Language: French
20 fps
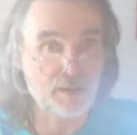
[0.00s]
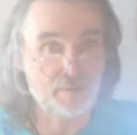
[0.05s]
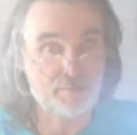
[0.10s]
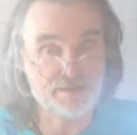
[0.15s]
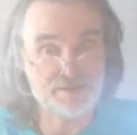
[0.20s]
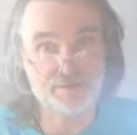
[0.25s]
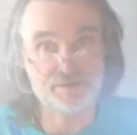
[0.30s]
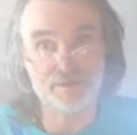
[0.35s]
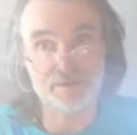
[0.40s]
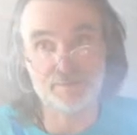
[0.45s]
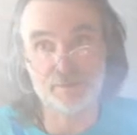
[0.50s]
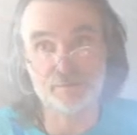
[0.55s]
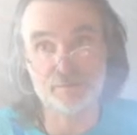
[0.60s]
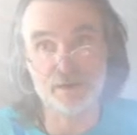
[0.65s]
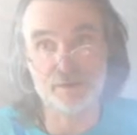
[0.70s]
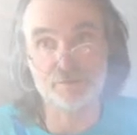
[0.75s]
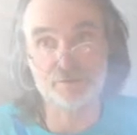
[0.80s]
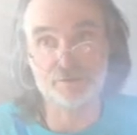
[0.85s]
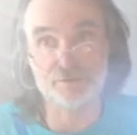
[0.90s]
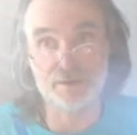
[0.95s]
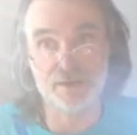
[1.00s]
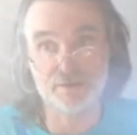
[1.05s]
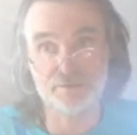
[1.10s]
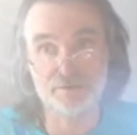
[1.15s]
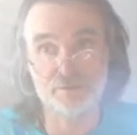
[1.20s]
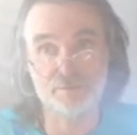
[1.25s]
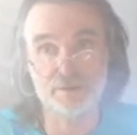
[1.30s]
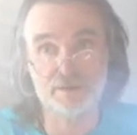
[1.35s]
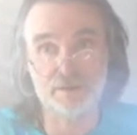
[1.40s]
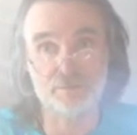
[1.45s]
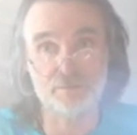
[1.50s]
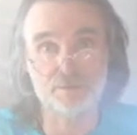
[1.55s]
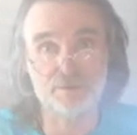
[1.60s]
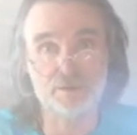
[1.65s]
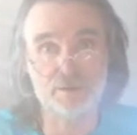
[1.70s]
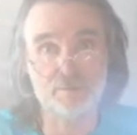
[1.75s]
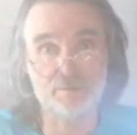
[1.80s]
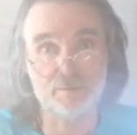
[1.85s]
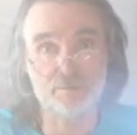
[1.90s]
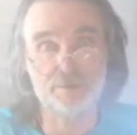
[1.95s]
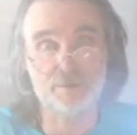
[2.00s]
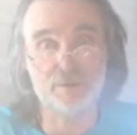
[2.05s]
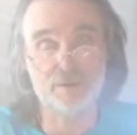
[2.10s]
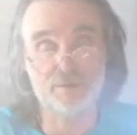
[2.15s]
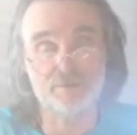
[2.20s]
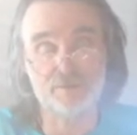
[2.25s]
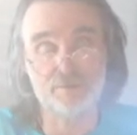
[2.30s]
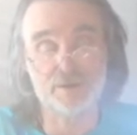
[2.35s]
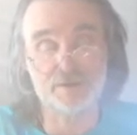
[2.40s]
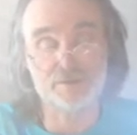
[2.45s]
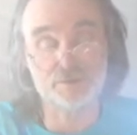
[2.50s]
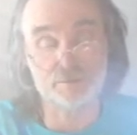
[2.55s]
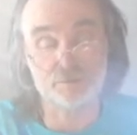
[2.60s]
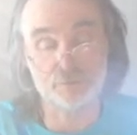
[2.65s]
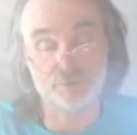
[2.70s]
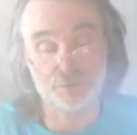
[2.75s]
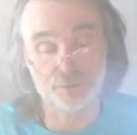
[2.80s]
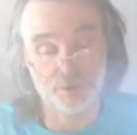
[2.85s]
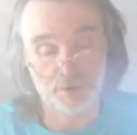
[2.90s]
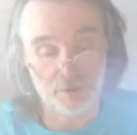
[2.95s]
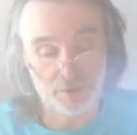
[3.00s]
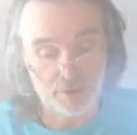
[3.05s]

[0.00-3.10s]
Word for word: parce que les mémoires émotionnelles se mettent à monter en même temps que la vibration monte.